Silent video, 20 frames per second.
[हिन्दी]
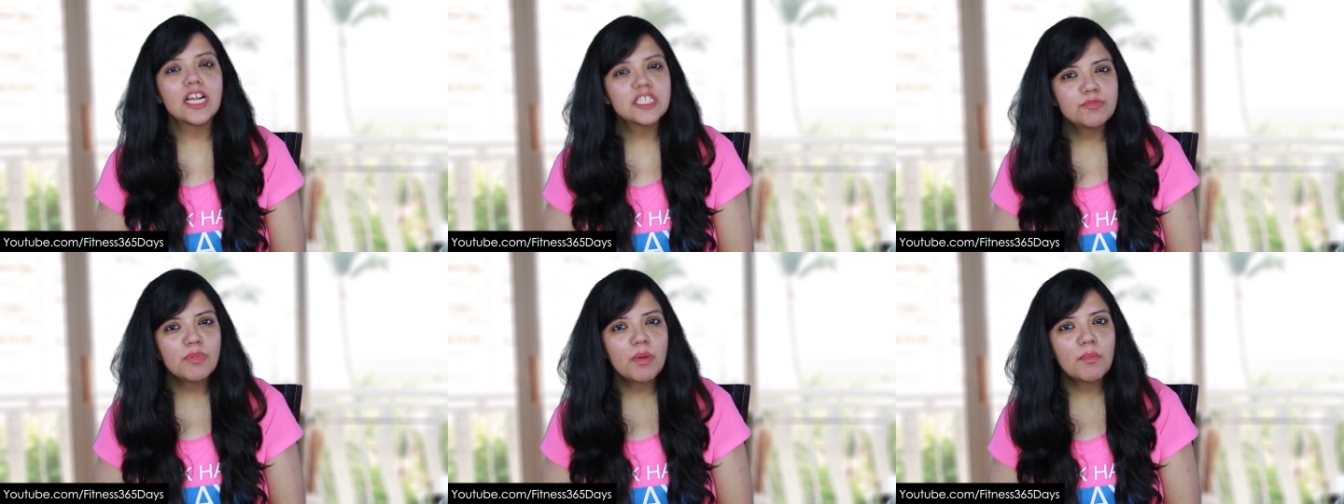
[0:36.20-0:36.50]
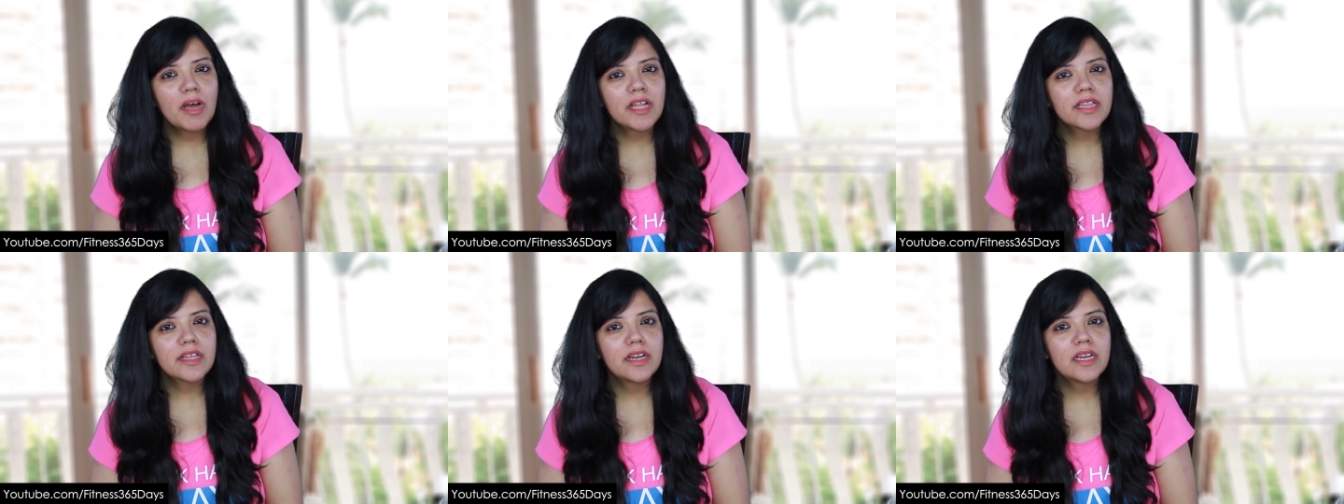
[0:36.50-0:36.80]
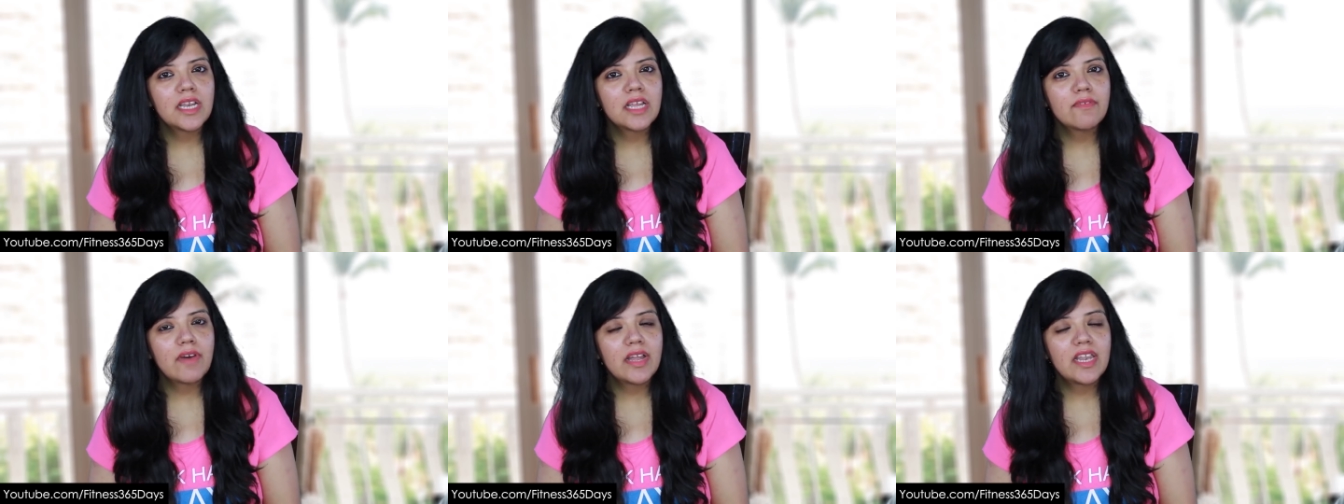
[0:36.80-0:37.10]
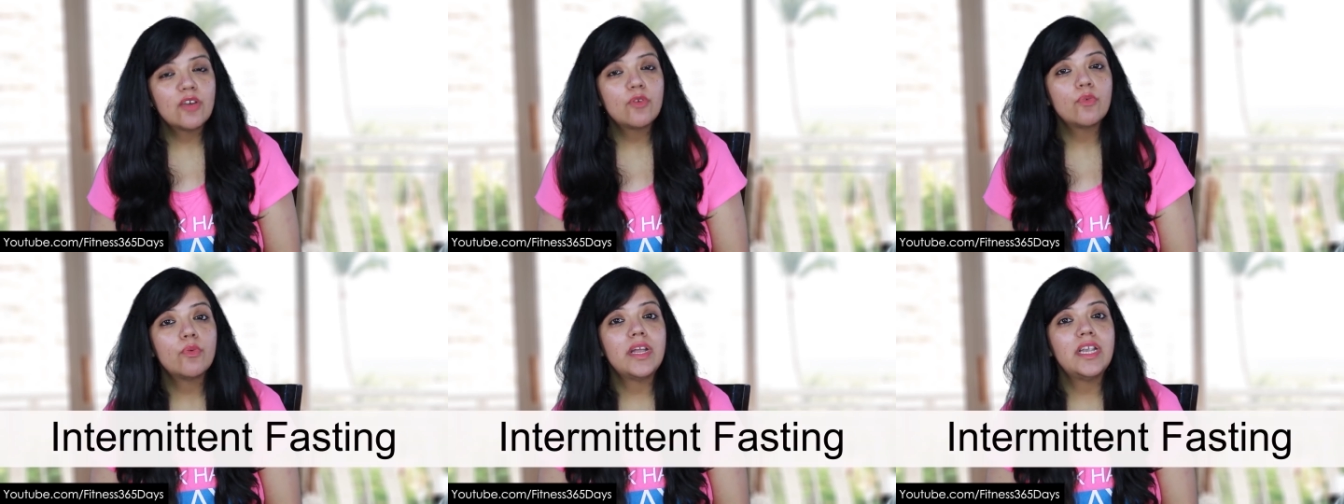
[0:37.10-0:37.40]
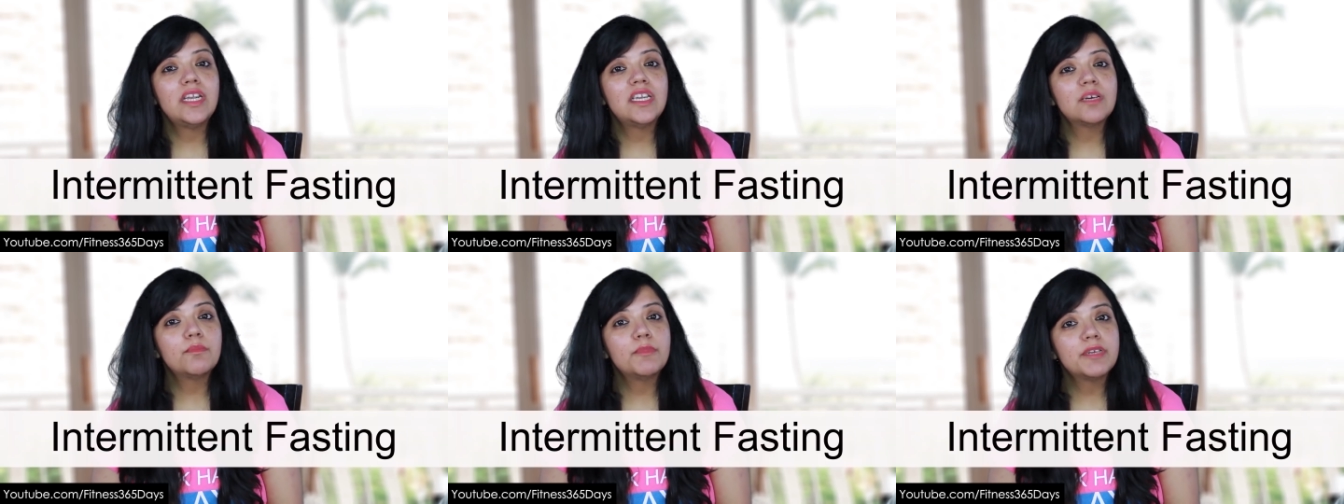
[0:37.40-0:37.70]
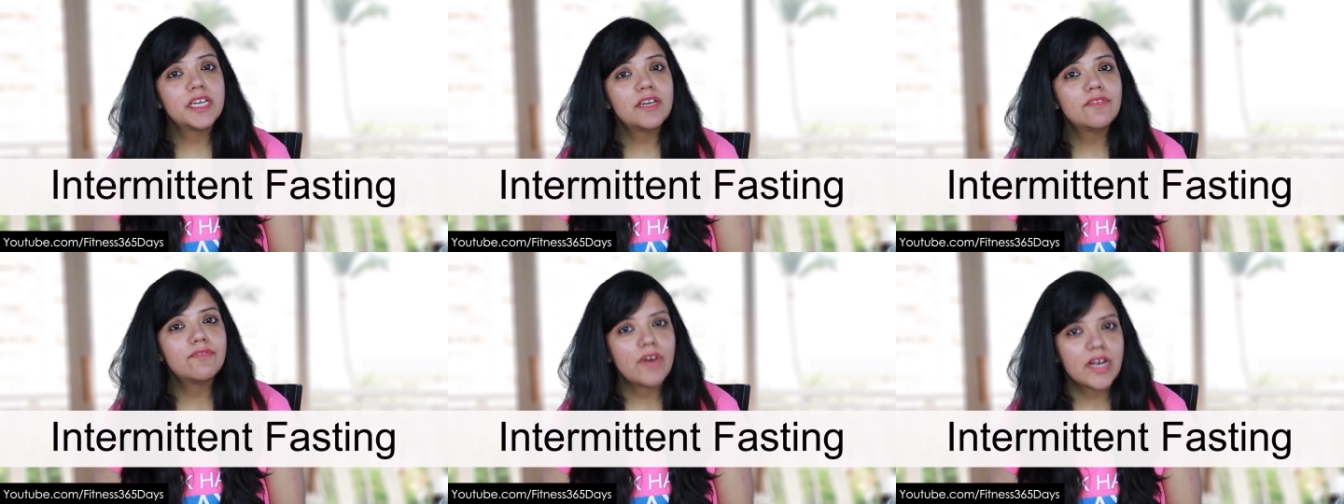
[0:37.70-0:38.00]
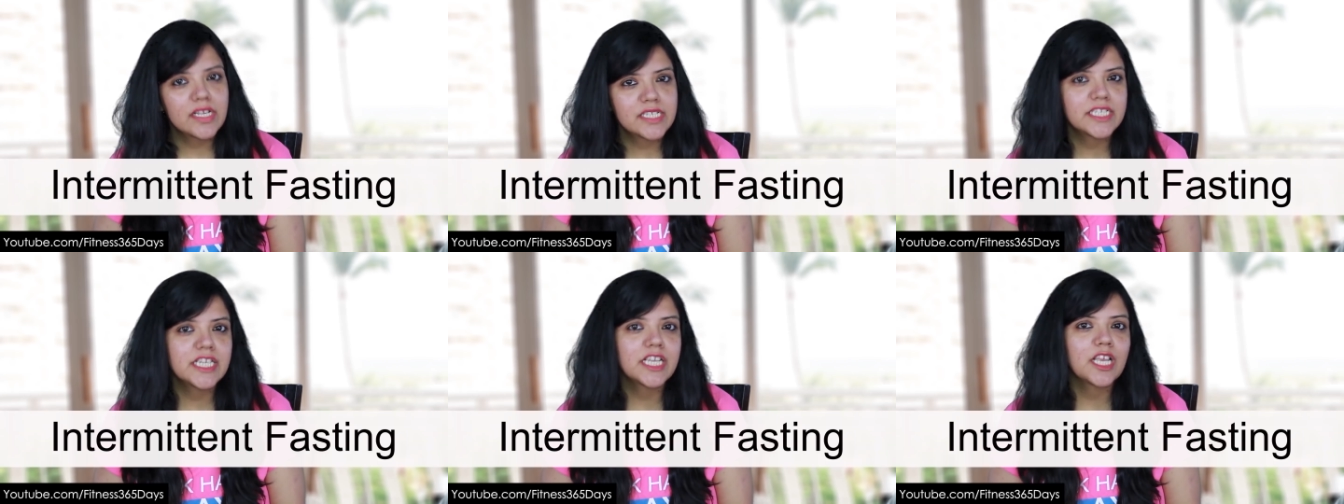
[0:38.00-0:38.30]
आज मैं बात करने वाली हूँ इंटरमीडियंट
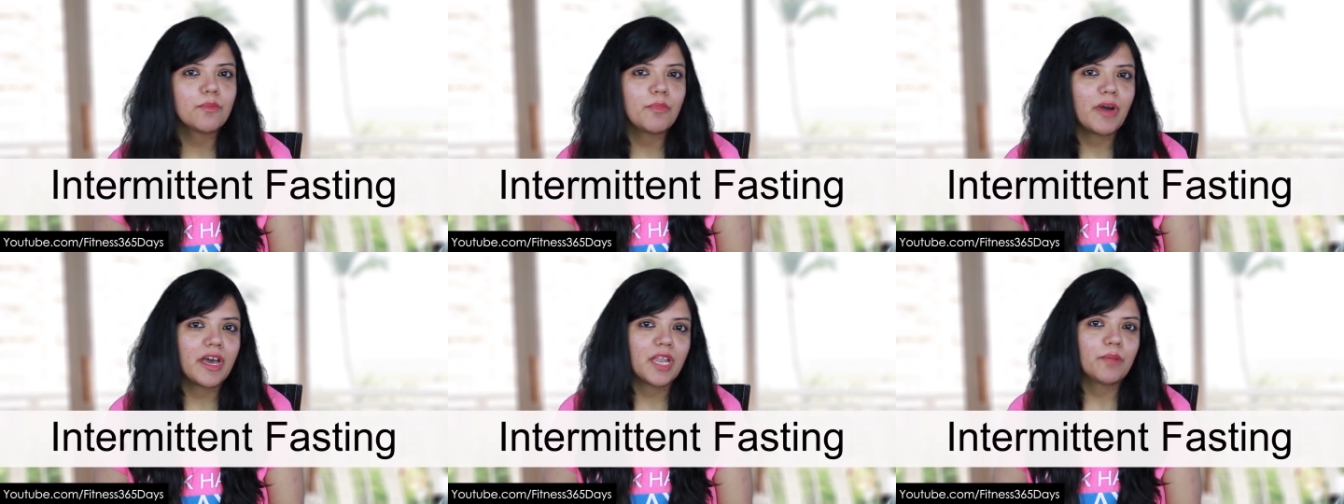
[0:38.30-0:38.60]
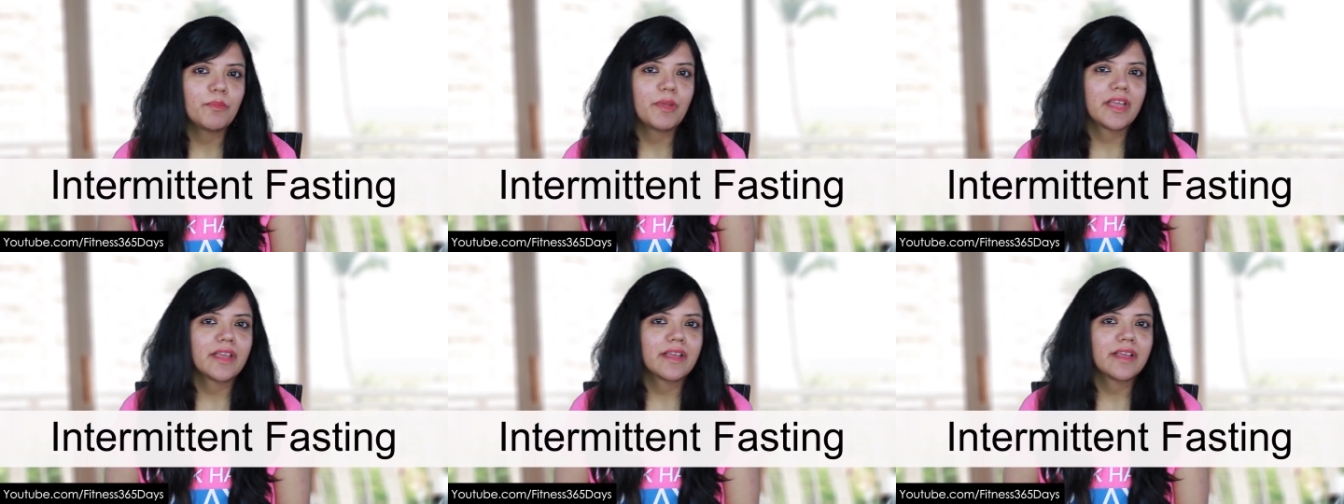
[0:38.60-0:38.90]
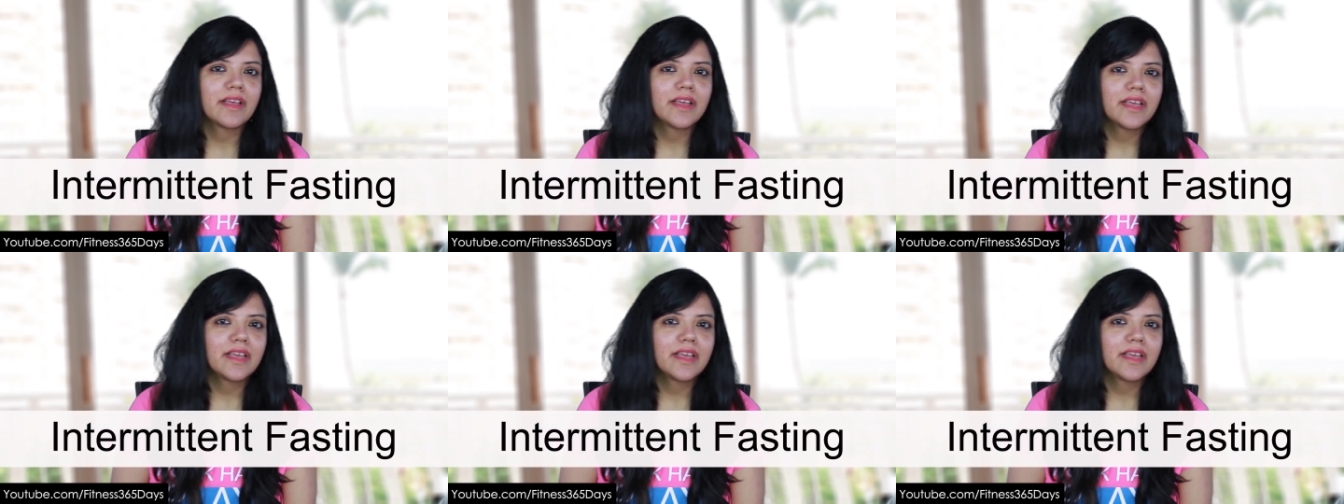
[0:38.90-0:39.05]
फास्टिंग के बारे में